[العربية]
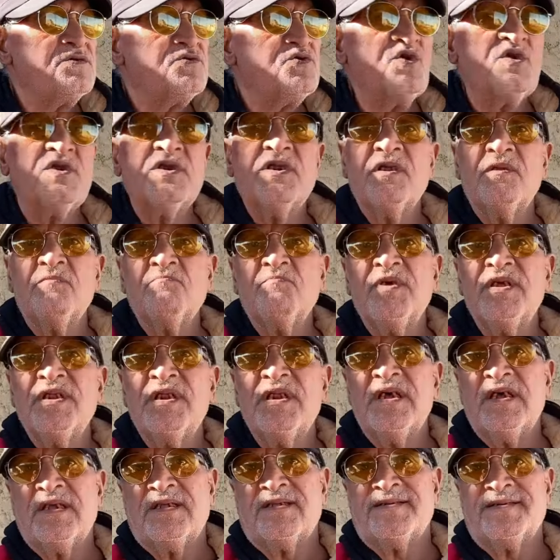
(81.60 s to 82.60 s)
جل
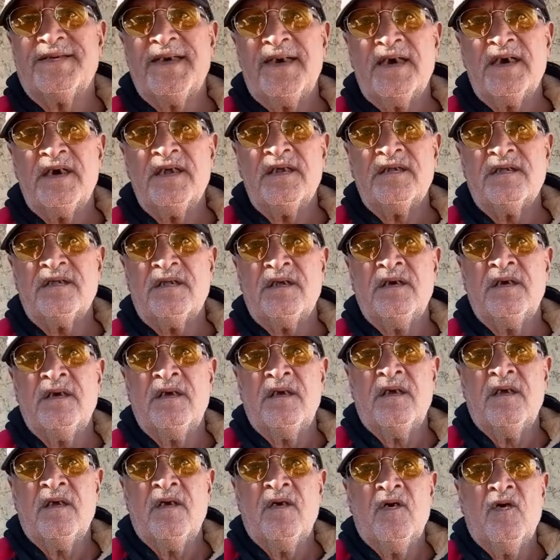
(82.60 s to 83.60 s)
المينات سكرت
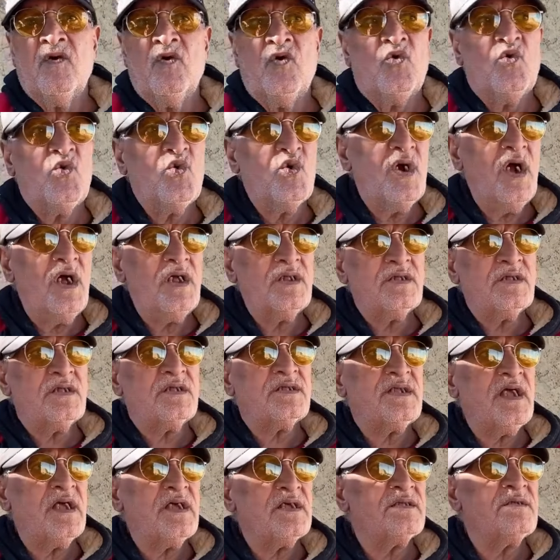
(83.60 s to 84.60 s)
وقاعد
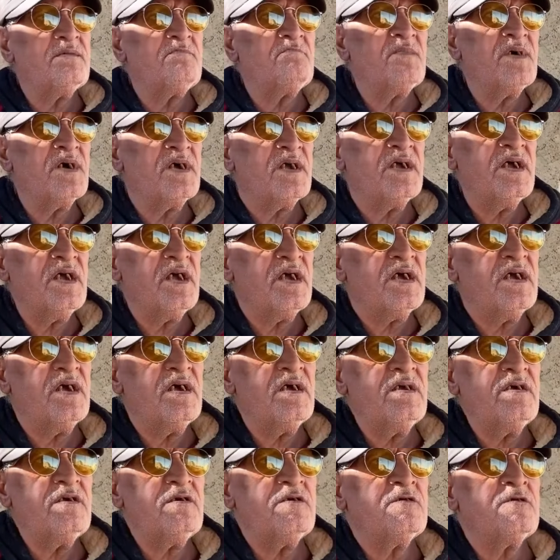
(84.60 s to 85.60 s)
تخدم
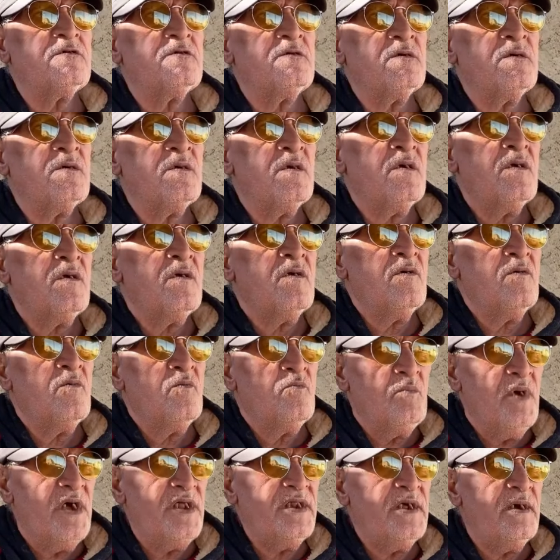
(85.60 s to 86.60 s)
مكاكة
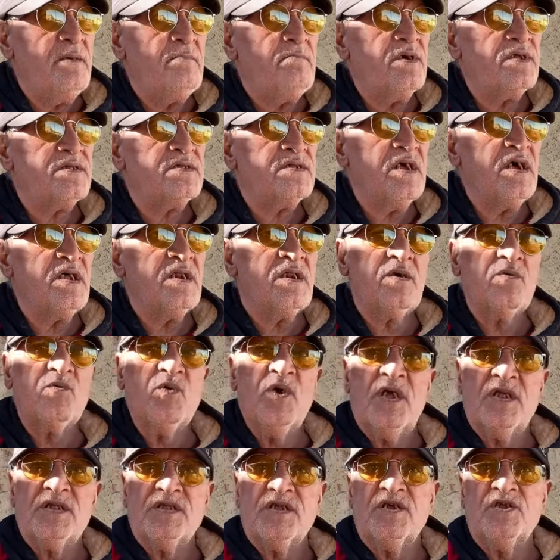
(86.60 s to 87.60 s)
معناها بطالة
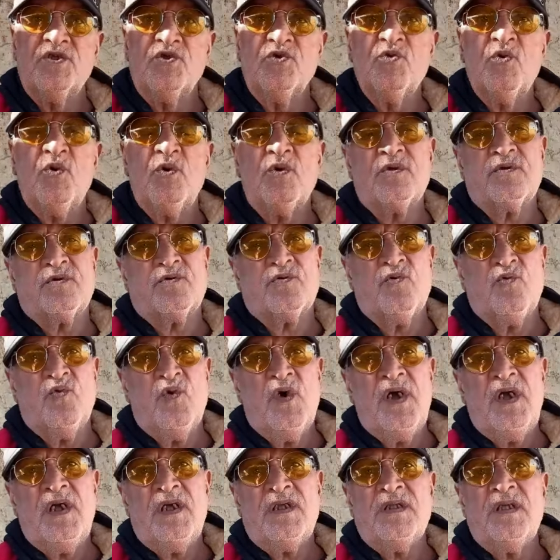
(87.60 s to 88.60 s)
وقاعدين يخلصوا
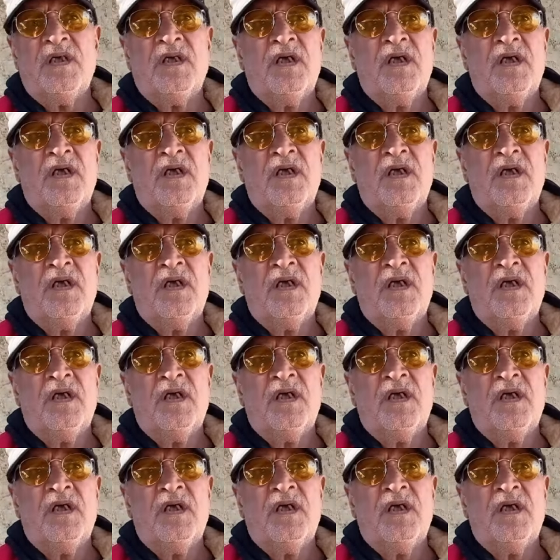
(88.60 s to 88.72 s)
واحد